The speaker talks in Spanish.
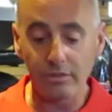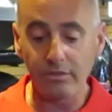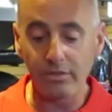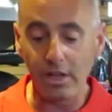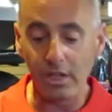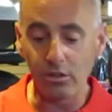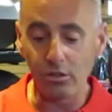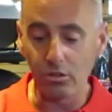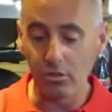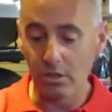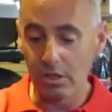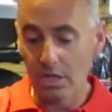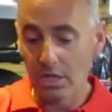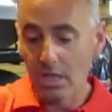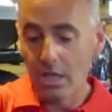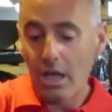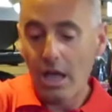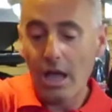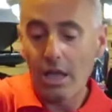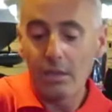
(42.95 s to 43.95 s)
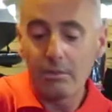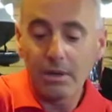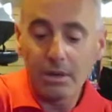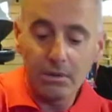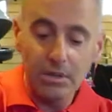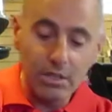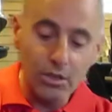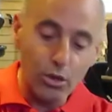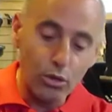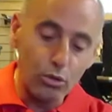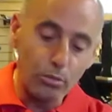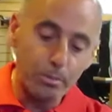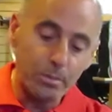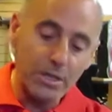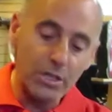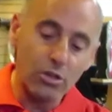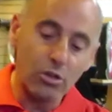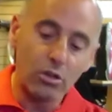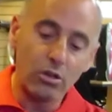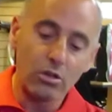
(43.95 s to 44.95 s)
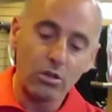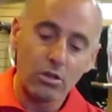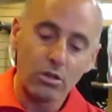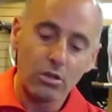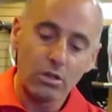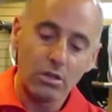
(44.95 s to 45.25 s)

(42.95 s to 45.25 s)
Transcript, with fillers: inflando. Además viene con un pico,